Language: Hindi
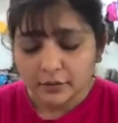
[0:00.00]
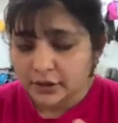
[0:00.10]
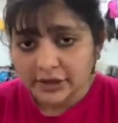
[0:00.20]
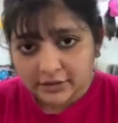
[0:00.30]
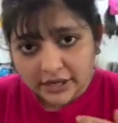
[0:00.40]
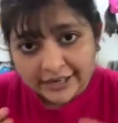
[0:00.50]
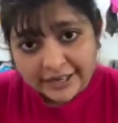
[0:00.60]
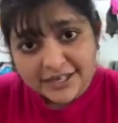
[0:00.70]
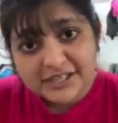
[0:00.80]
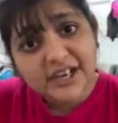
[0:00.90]
उन
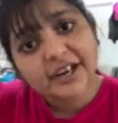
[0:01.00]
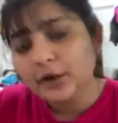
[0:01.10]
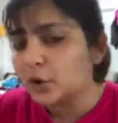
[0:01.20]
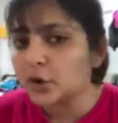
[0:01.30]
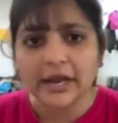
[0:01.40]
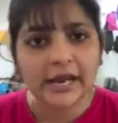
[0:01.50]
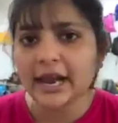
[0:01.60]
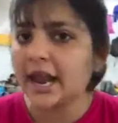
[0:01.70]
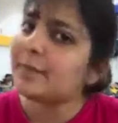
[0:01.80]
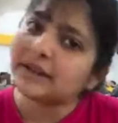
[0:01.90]
इंडियंस लड़कियों को लेके
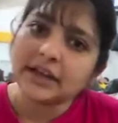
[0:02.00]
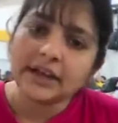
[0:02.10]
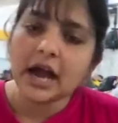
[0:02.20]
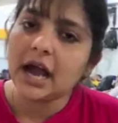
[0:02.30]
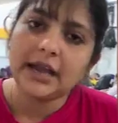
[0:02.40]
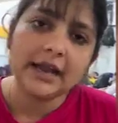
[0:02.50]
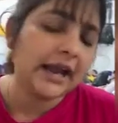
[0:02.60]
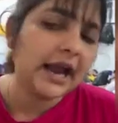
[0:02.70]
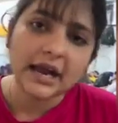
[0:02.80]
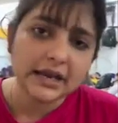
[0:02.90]
गए पता नहीं कहाँ लेके
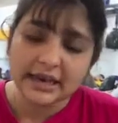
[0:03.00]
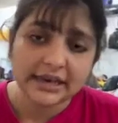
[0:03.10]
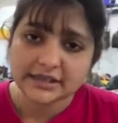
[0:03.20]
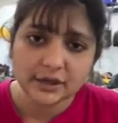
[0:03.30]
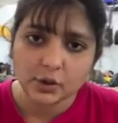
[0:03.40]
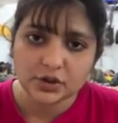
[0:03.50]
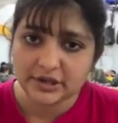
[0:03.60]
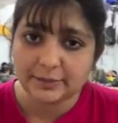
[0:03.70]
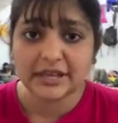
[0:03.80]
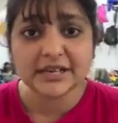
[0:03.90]
गए ये किसी को कुछ
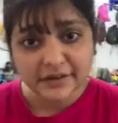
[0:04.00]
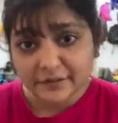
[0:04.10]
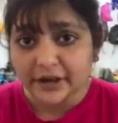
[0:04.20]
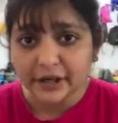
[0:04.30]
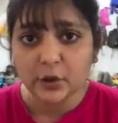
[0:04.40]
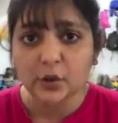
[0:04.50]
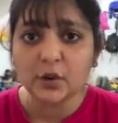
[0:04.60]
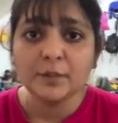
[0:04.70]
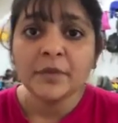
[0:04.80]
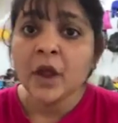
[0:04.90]
नहीं पता सिर्फ लड़कियों
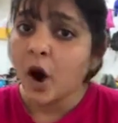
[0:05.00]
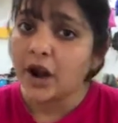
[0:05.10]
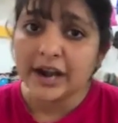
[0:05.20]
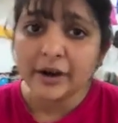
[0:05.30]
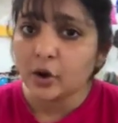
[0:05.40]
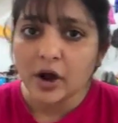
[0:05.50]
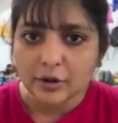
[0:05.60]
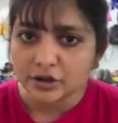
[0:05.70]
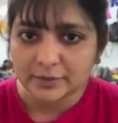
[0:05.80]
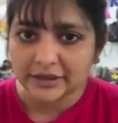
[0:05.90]
को और लड़कों का
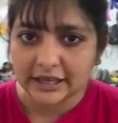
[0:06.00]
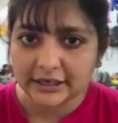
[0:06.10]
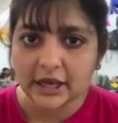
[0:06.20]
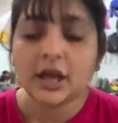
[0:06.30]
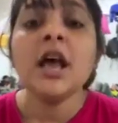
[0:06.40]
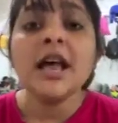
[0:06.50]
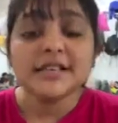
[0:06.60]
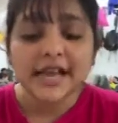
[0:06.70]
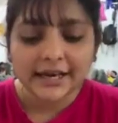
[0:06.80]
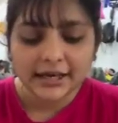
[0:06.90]
कुछ पता नहीं है
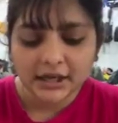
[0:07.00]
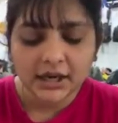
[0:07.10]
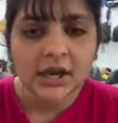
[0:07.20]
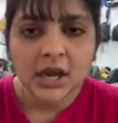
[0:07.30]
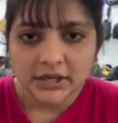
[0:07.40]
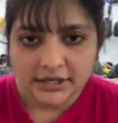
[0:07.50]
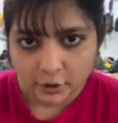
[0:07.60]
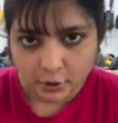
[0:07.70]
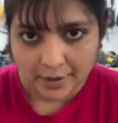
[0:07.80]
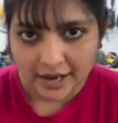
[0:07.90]
सेकंड थिंग ये
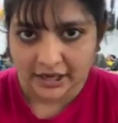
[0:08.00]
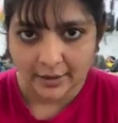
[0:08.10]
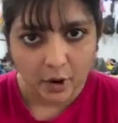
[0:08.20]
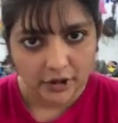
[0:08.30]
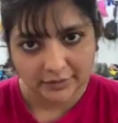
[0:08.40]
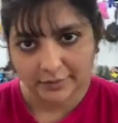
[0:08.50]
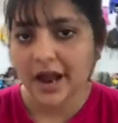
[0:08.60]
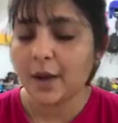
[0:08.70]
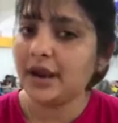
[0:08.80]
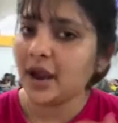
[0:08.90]
रोमानिया बॉर्डर में
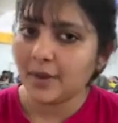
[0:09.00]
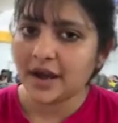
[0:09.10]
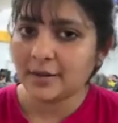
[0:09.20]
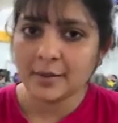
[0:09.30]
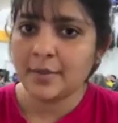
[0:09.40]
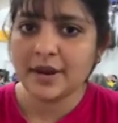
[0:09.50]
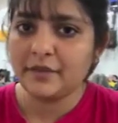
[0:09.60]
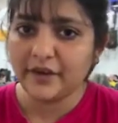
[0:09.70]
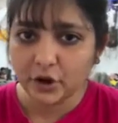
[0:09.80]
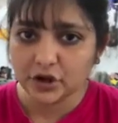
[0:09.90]
अभी हमारे हमें
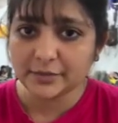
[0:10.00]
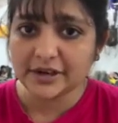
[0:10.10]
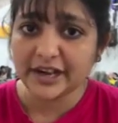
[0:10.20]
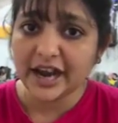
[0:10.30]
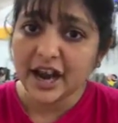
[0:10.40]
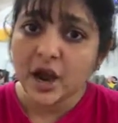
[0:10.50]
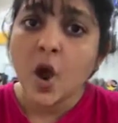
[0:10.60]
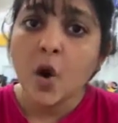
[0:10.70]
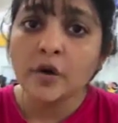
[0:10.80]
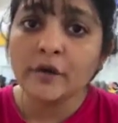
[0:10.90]
वीडियोस मिल रही
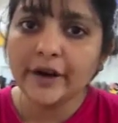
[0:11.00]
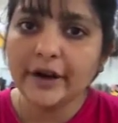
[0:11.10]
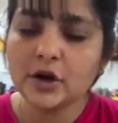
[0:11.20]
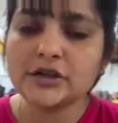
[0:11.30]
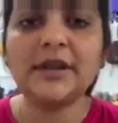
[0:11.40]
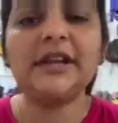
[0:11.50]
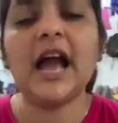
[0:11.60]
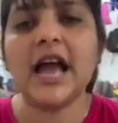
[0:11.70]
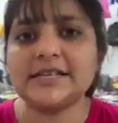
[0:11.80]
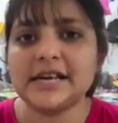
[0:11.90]
हैं उन वीडियोस में
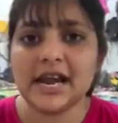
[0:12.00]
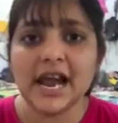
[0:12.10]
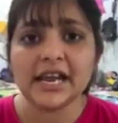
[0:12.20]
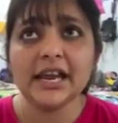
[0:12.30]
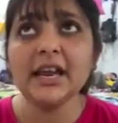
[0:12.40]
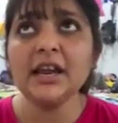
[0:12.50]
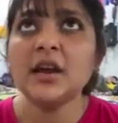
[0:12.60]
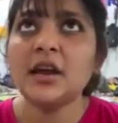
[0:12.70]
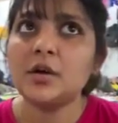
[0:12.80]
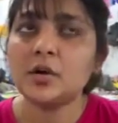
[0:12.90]
दिखाया जा रहा है कि
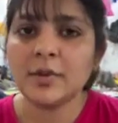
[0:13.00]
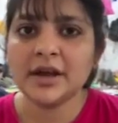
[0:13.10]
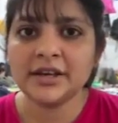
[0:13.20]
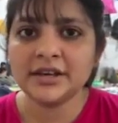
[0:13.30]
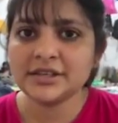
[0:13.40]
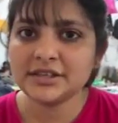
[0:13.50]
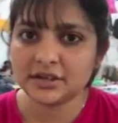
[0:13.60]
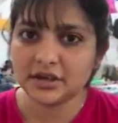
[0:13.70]
रोमानियंस